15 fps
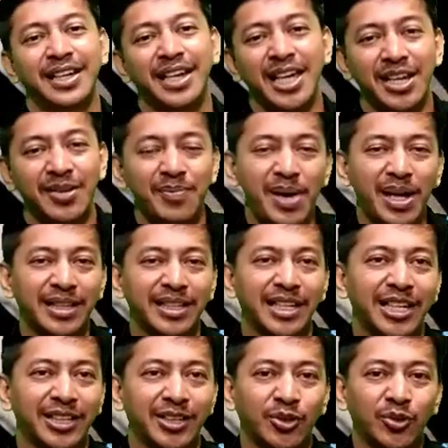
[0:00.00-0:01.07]
Hikmat
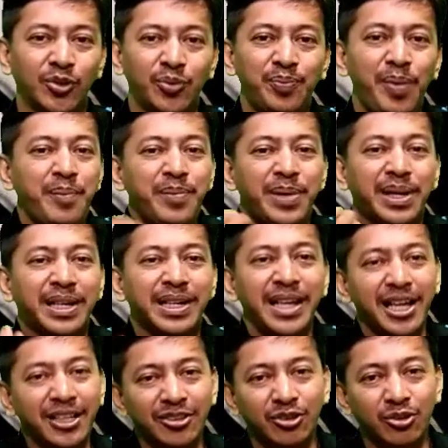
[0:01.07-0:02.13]
itu
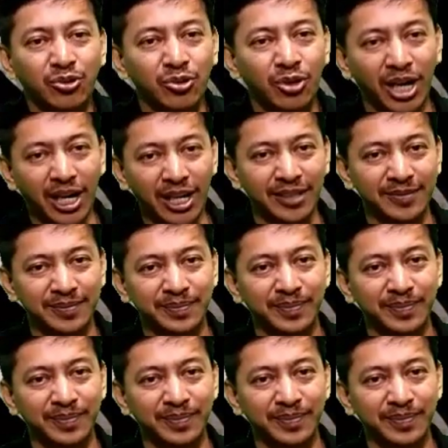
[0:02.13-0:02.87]
pemberian Tuhan.